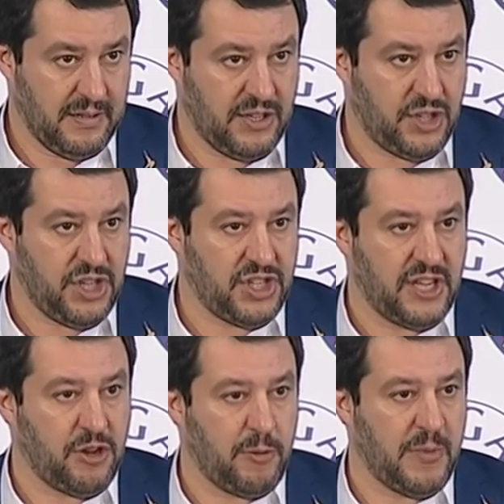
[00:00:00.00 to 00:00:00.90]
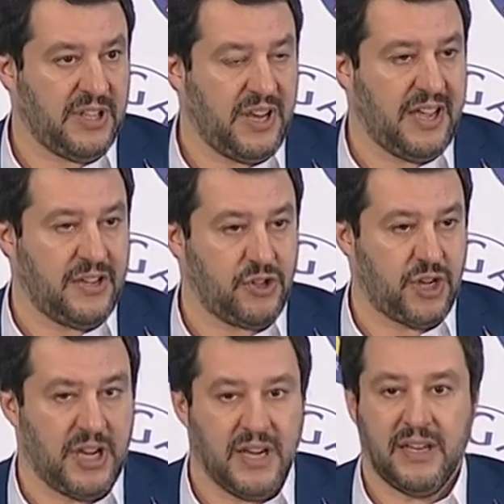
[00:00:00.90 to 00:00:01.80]
decisi a norma di
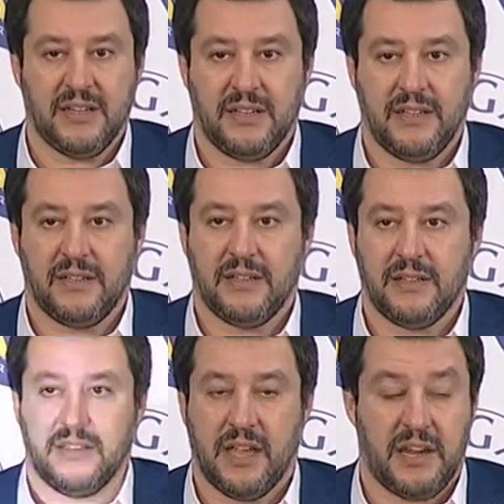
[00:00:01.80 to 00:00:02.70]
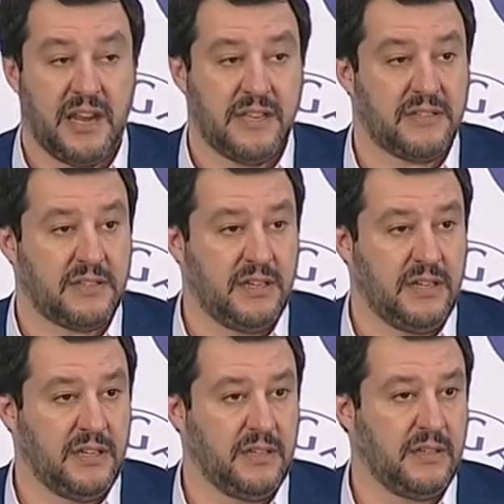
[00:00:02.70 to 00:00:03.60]
legge da
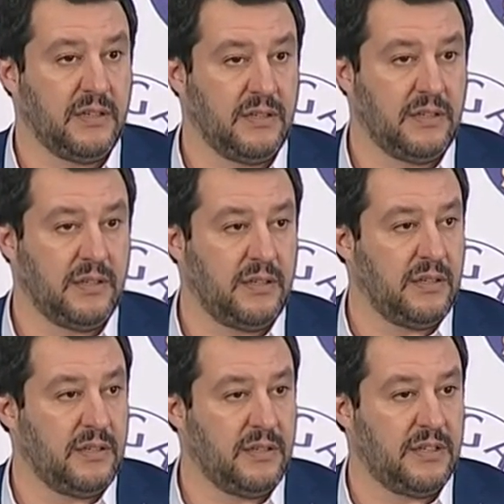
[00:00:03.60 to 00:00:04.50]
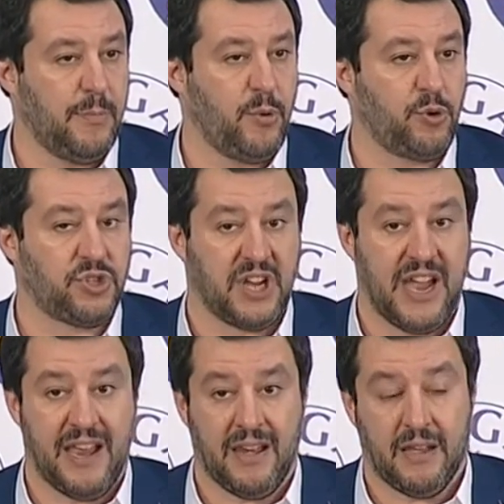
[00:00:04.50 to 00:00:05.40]
Renzi, da
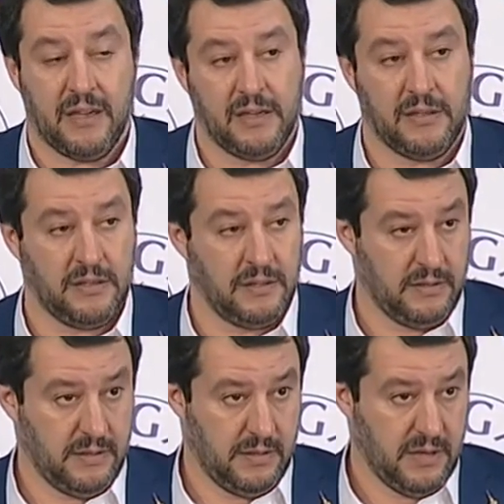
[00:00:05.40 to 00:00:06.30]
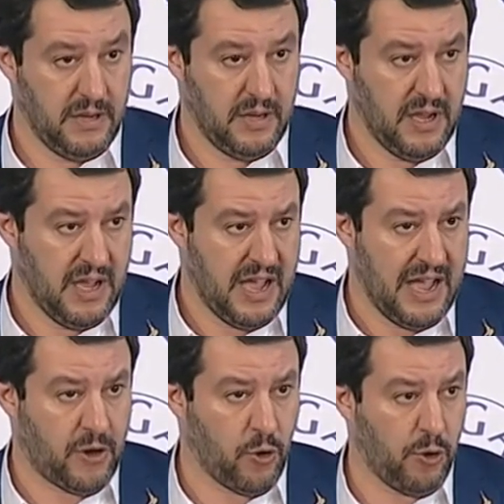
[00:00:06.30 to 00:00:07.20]
Bruxelles,
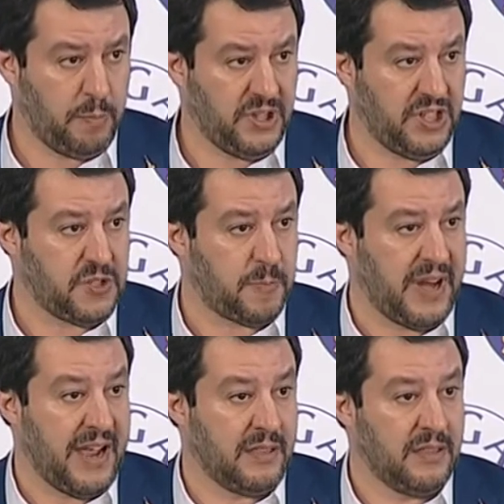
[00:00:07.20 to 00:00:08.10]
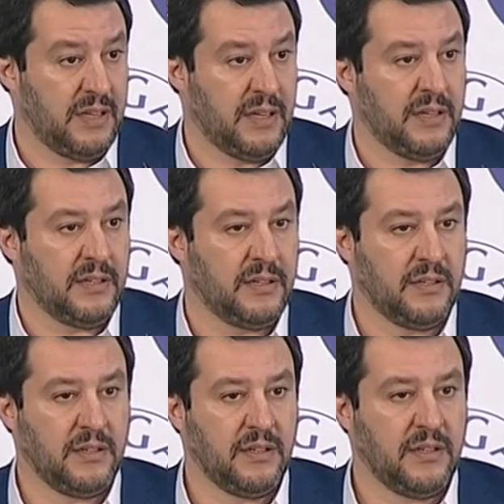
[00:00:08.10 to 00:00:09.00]
a colpi di spread,
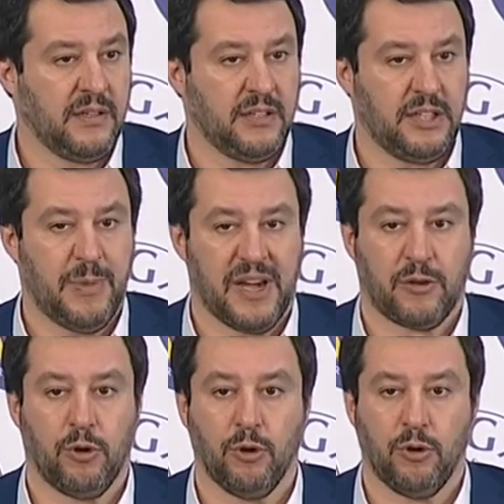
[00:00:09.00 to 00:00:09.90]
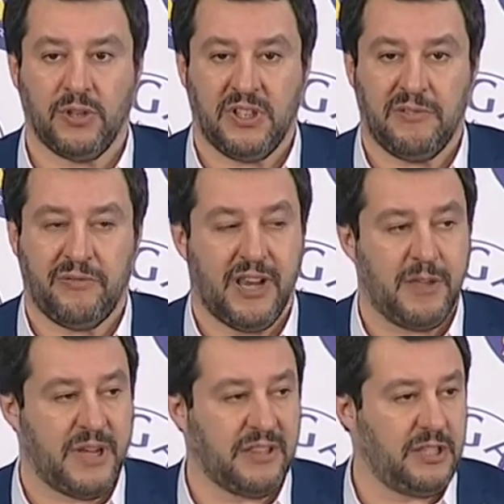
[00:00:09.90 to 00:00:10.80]
di barconi, di
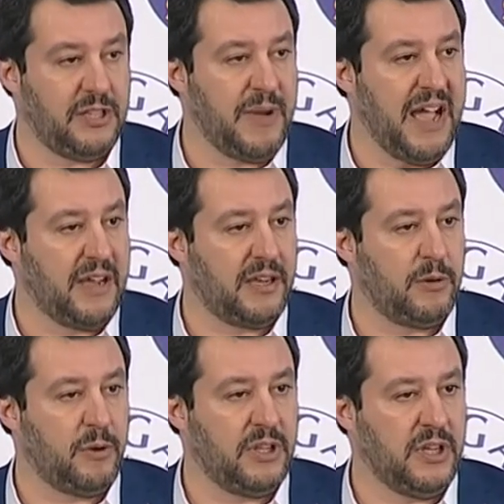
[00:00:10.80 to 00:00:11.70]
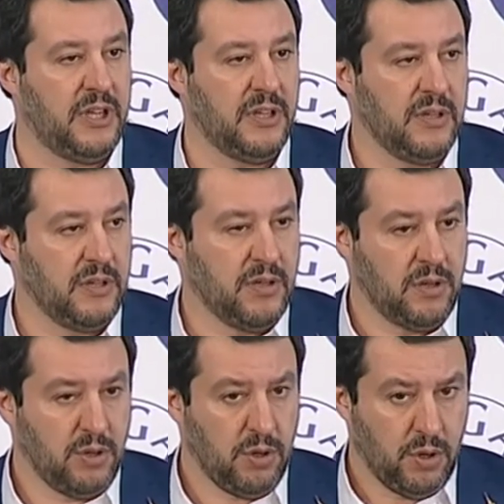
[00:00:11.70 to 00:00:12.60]
fallimenti di banche, quindi
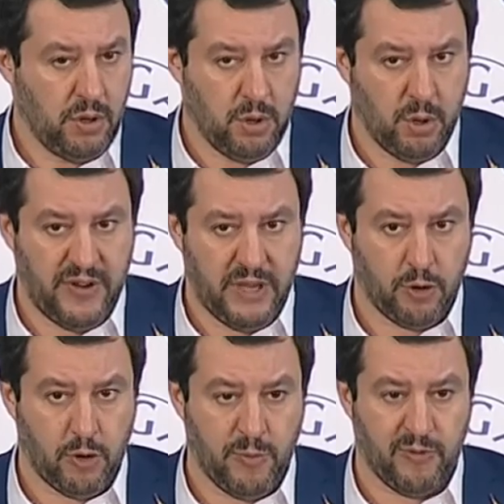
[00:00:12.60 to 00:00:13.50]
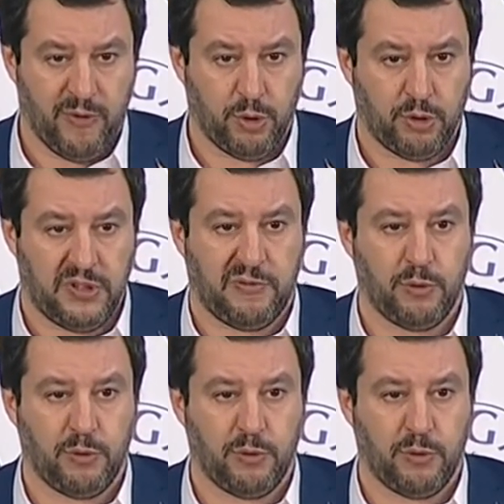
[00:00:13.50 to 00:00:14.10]
lo vedo come un voto di